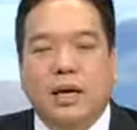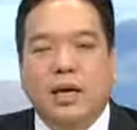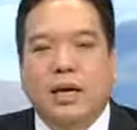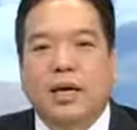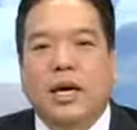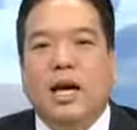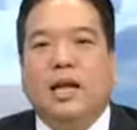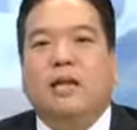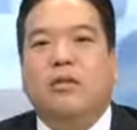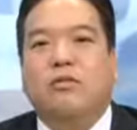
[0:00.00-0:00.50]
ที่
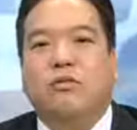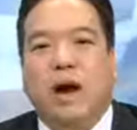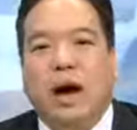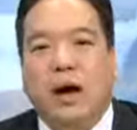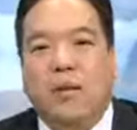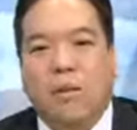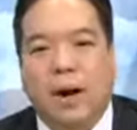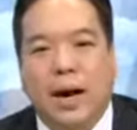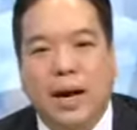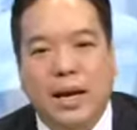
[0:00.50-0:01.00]
อยากจะ
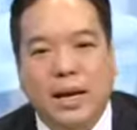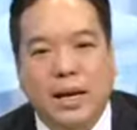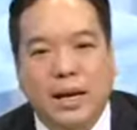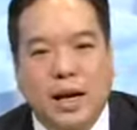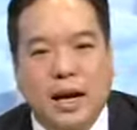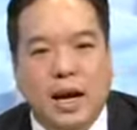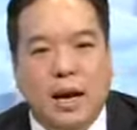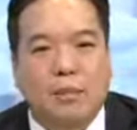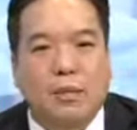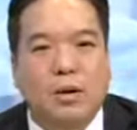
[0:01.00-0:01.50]
ฝากไว้
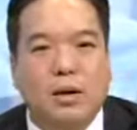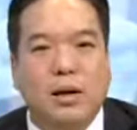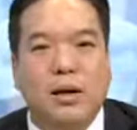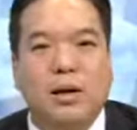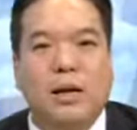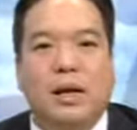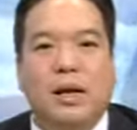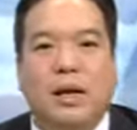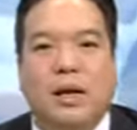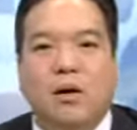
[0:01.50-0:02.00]
นะครับก็
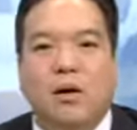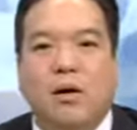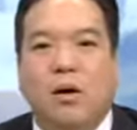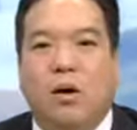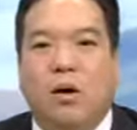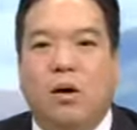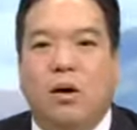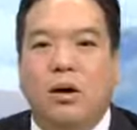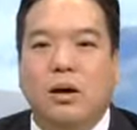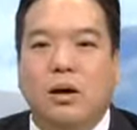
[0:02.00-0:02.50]
คือในเรื่อง
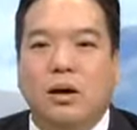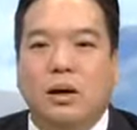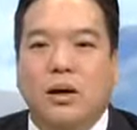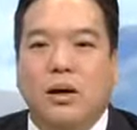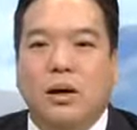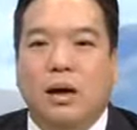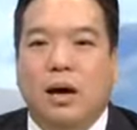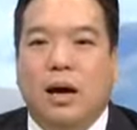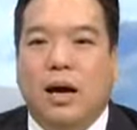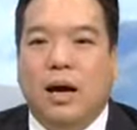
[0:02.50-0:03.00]
ของ
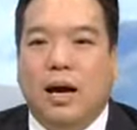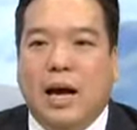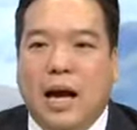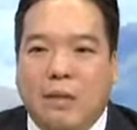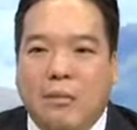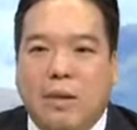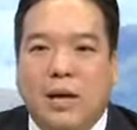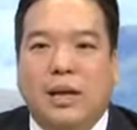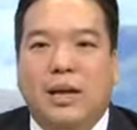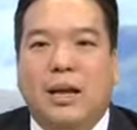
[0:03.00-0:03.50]

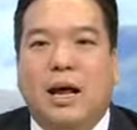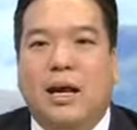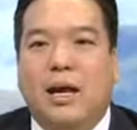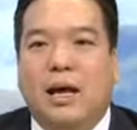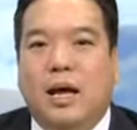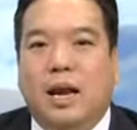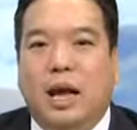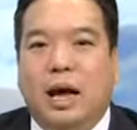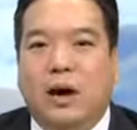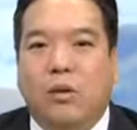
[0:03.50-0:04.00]
การพัฒนา
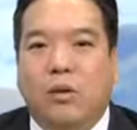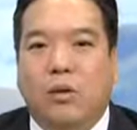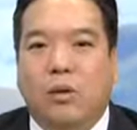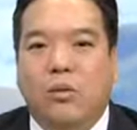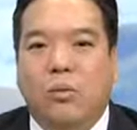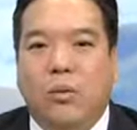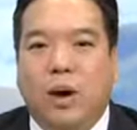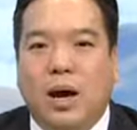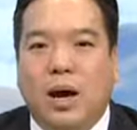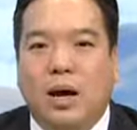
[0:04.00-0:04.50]
ในอนาคต
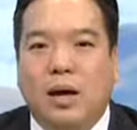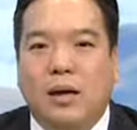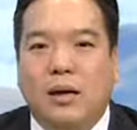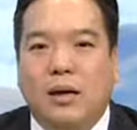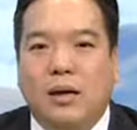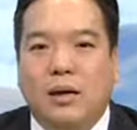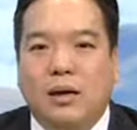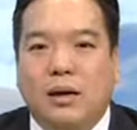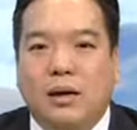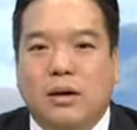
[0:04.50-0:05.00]
ว่า
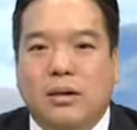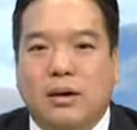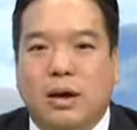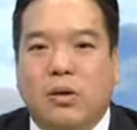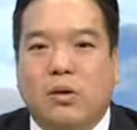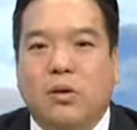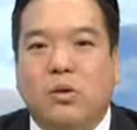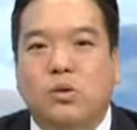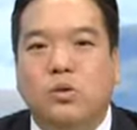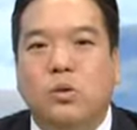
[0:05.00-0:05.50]

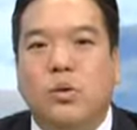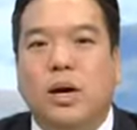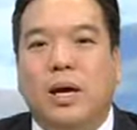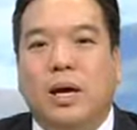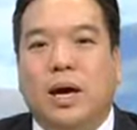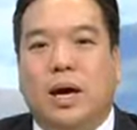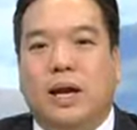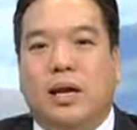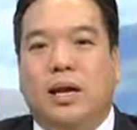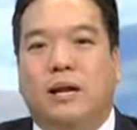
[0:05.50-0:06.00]
เราต้องช่วย
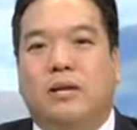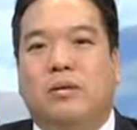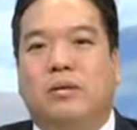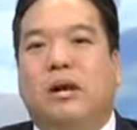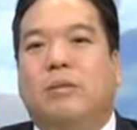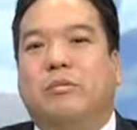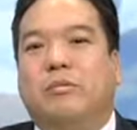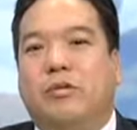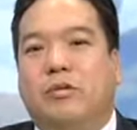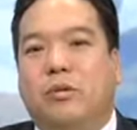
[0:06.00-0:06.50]
กันส
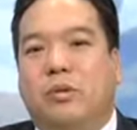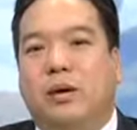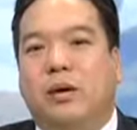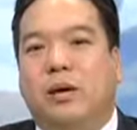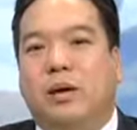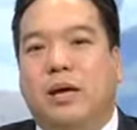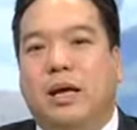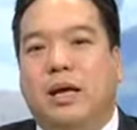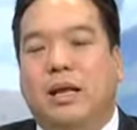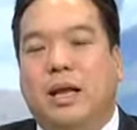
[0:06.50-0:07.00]
นับสนุน
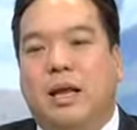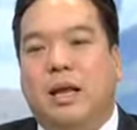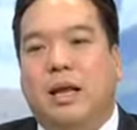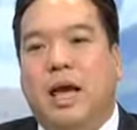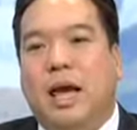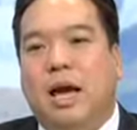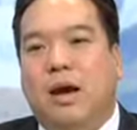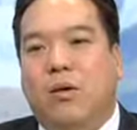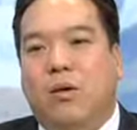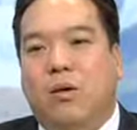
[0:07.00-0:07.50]
คือในใน
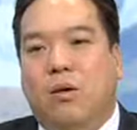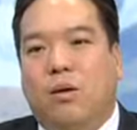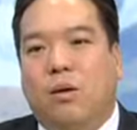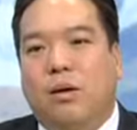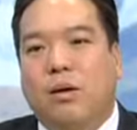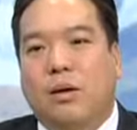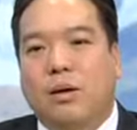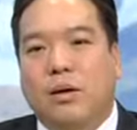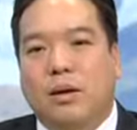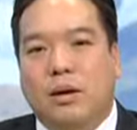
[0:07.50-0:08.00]
แง่ของ
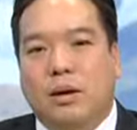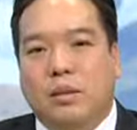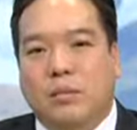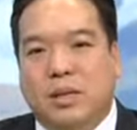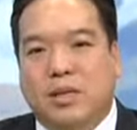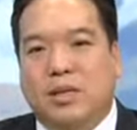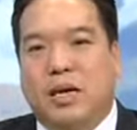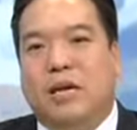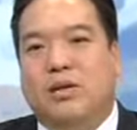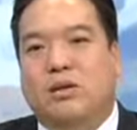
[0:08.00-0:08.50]

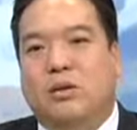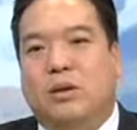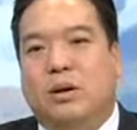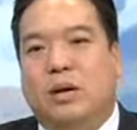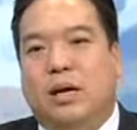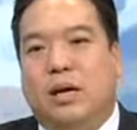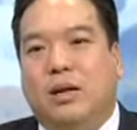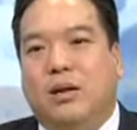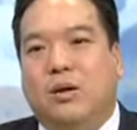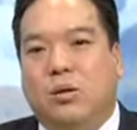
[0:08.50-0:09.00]
ประชาชน
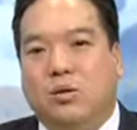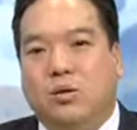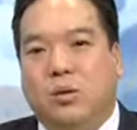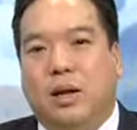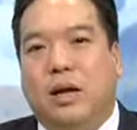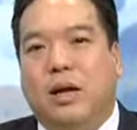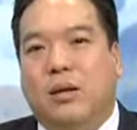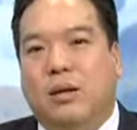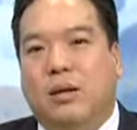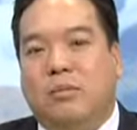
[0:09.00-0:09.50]
เนี่ยต้องช่
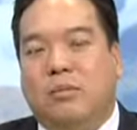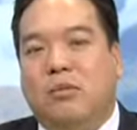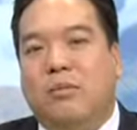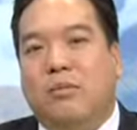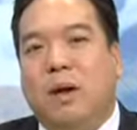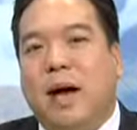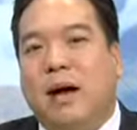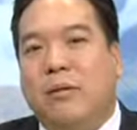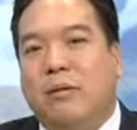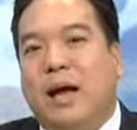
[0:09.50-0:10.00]
วยกันสนับสนุ
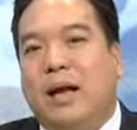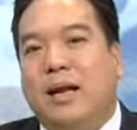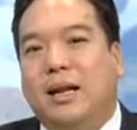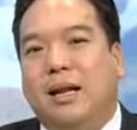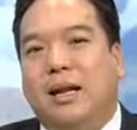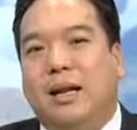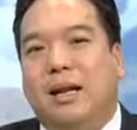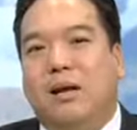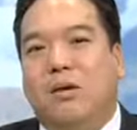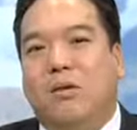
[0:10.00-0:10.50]
นภาครัฐ
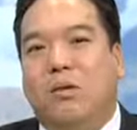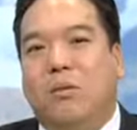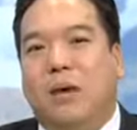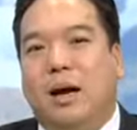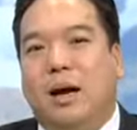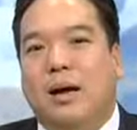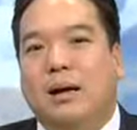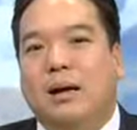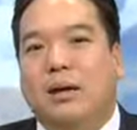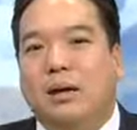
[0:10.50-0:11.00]
ในเรื่องของ
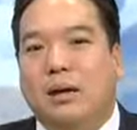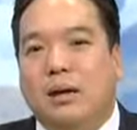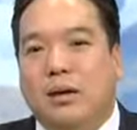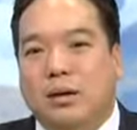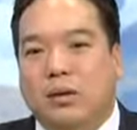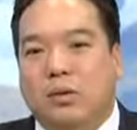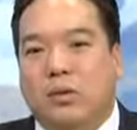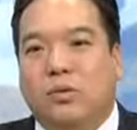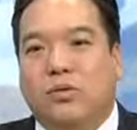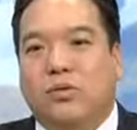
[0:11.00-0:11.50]
ว่า
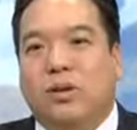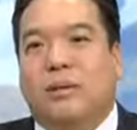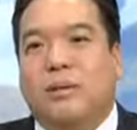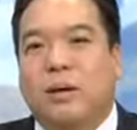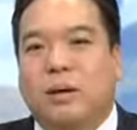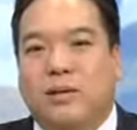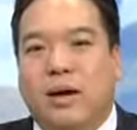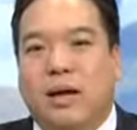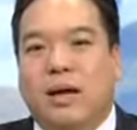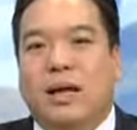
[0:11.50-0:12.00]
ส่งเสริม
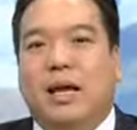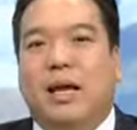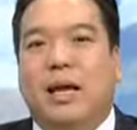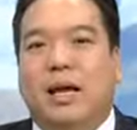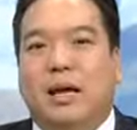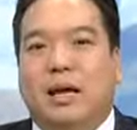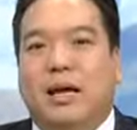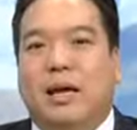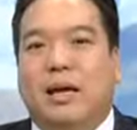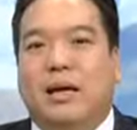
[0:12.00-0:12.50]
ให้รัฐเอ
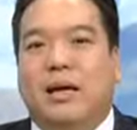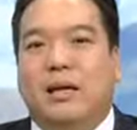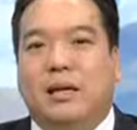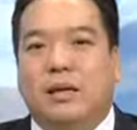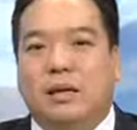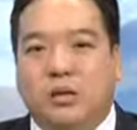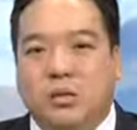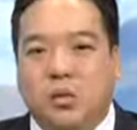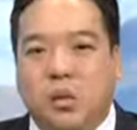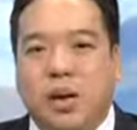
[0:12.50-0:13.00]
งเนี่ย
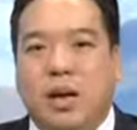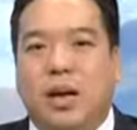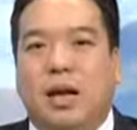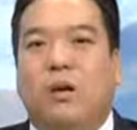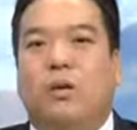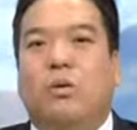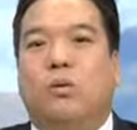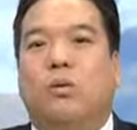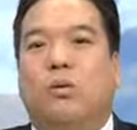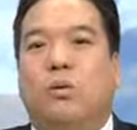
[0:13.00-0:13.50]
ช่วยกั
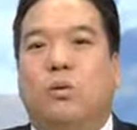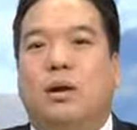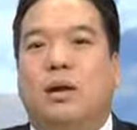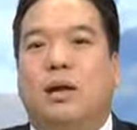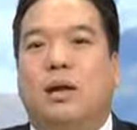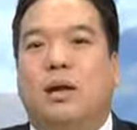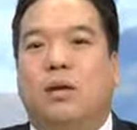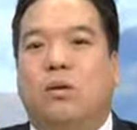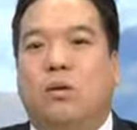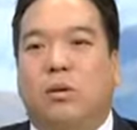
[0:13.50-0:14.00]
นลงทุน
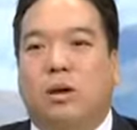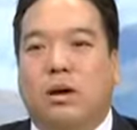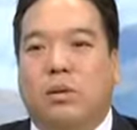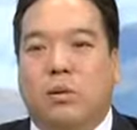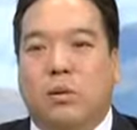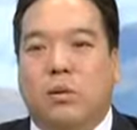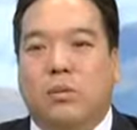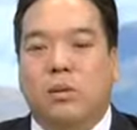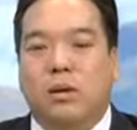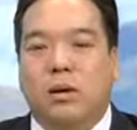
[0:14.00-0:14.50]
ในเรื่องของ
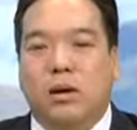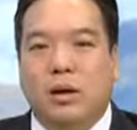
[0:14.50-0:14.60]
ระบบ